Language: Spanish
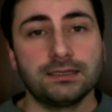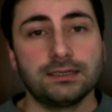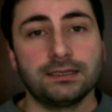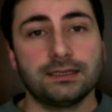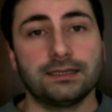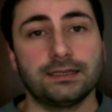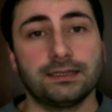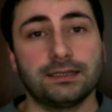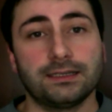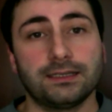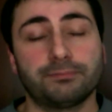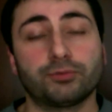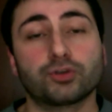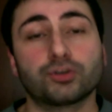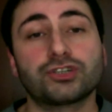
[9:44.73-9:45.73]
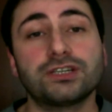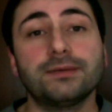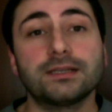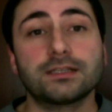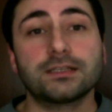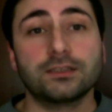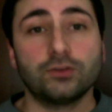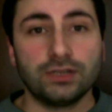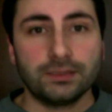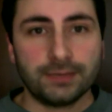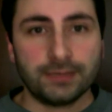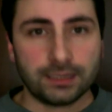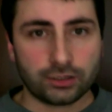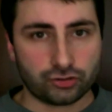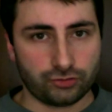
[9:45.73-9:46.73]
eh, posibles del
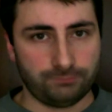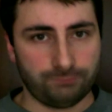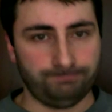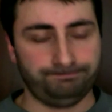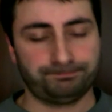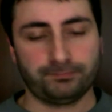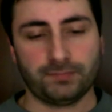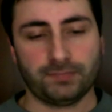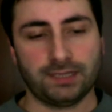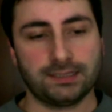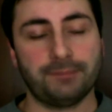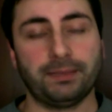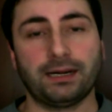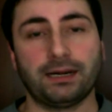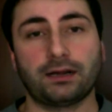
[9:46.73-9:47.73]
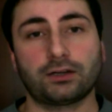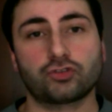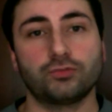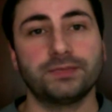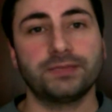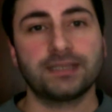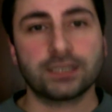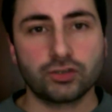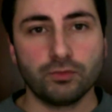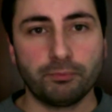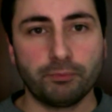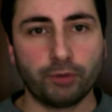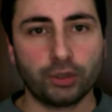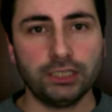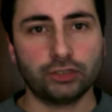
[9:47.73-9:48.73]
universo, ya para resumir así un
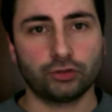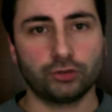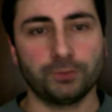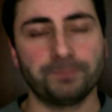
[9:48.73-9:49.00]
poquito.